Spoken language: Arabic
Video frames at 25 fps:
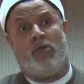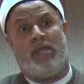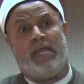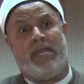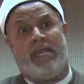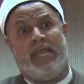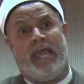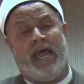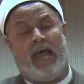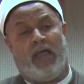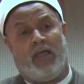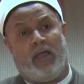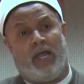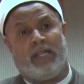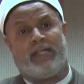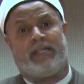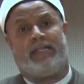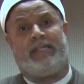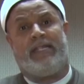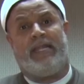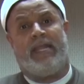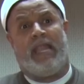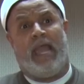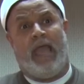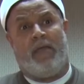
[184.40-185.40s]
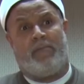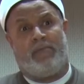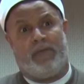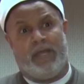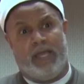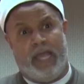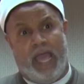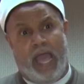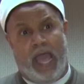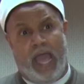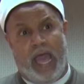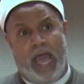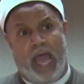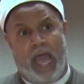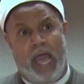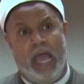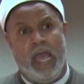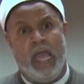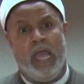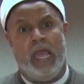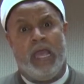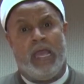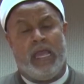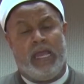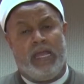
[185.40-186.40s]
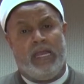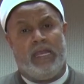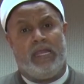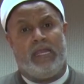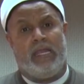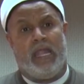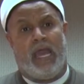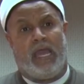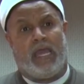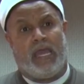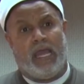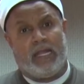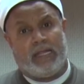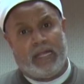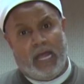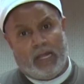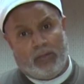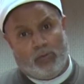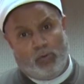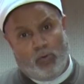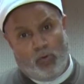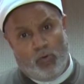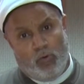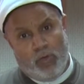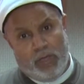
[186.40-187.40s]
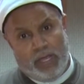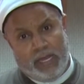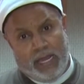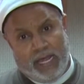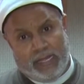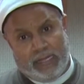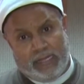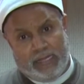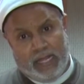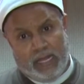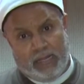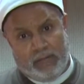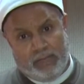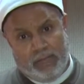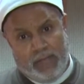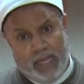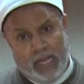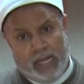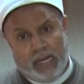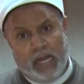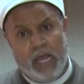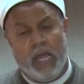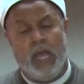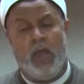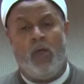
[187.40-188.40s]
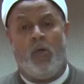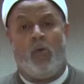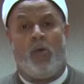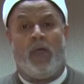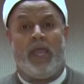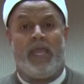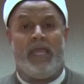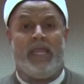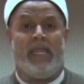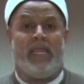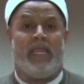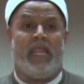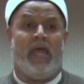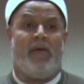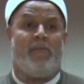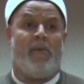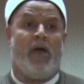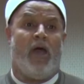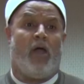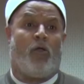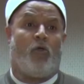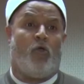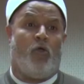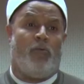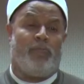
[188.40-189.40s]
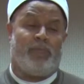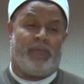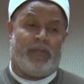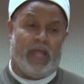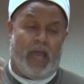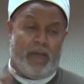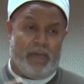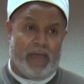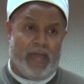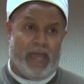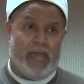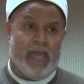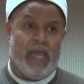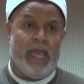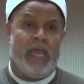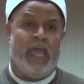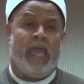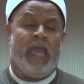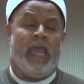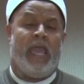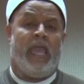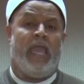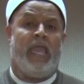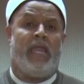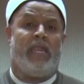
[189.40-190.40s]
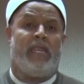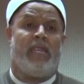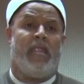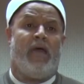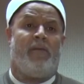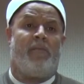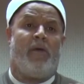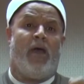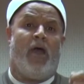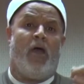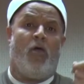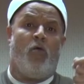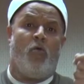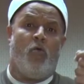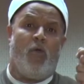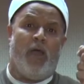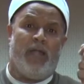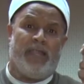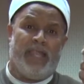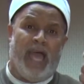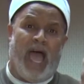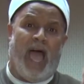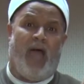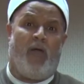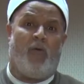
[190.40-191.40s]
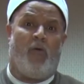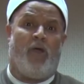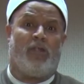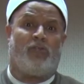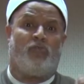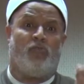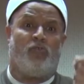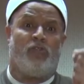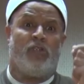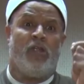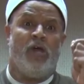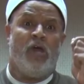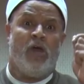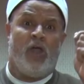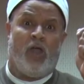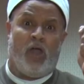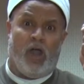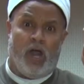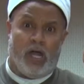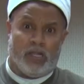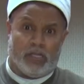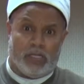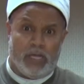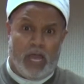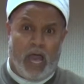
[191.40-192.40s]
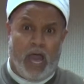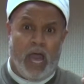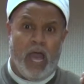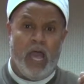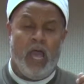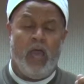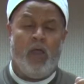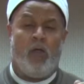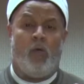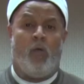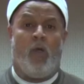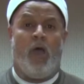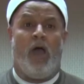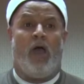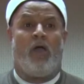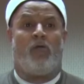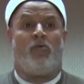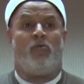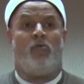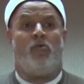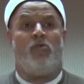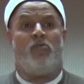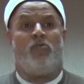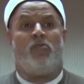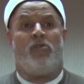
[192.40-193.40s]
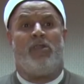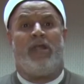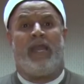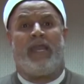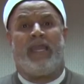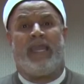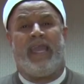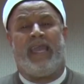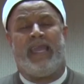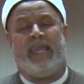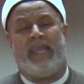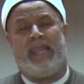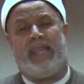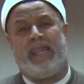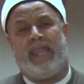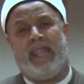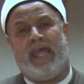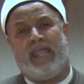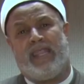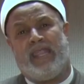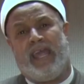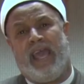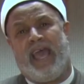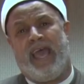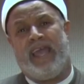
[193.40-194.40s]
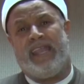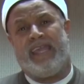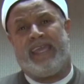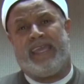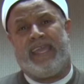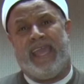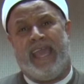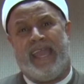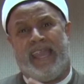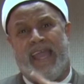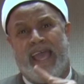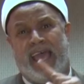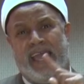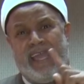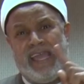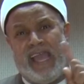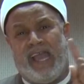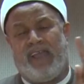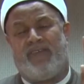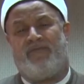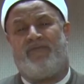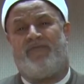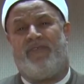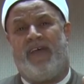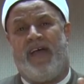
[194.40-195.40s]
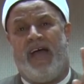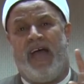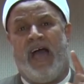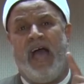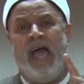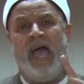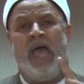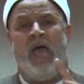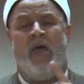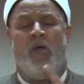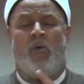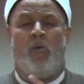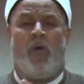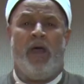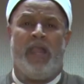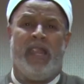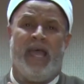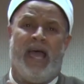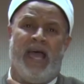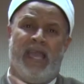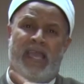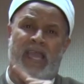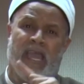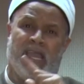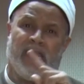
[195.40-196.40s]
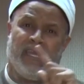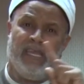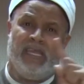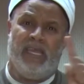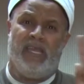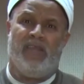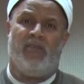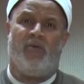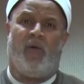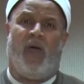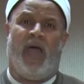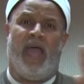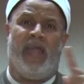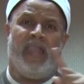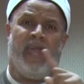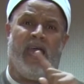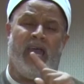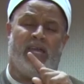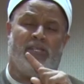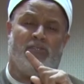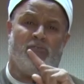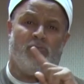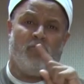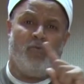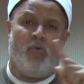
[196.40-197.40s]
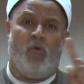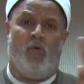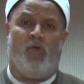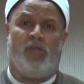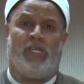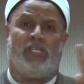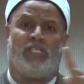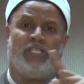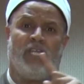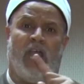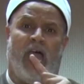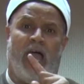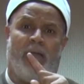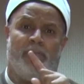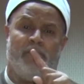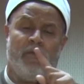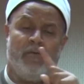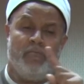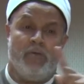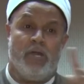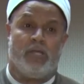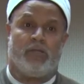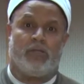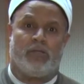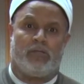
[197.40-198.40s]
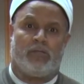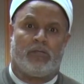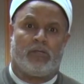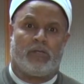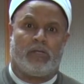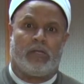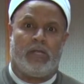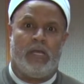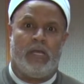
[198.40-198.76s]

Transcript: إلى قتل الأبرياء إنك تدعو إلى التدمير وإنما قمت به إنما هو دعوة خاطئة وأقول لك إن ذلك لا يخفى ولا يخيل على جموع شعب مصر